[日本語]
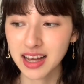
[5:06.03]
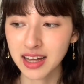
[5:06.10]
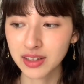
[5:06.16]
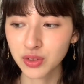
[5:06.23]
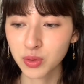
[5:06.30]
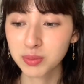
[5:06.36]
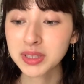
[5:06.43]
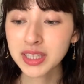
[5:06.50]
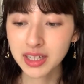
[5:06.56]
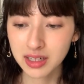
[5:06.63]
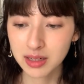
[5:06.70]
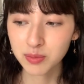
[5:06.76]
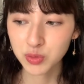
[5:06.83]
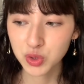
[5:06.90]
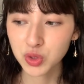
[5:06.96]
あのみんなか
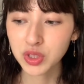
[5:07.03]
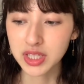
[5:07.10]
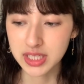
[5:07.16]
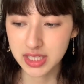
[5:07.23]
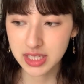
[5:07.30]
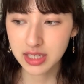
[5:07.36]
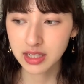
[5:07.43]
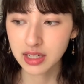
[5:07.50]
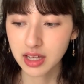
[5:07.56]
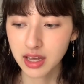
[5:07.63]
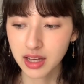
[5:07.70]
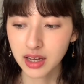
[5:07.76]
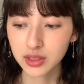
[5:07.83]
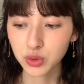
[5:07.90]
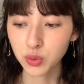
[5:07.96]
らもそうだし
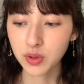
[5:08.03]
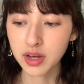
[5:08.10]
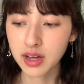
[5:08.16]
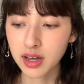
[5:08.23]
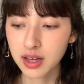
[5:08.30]
あとは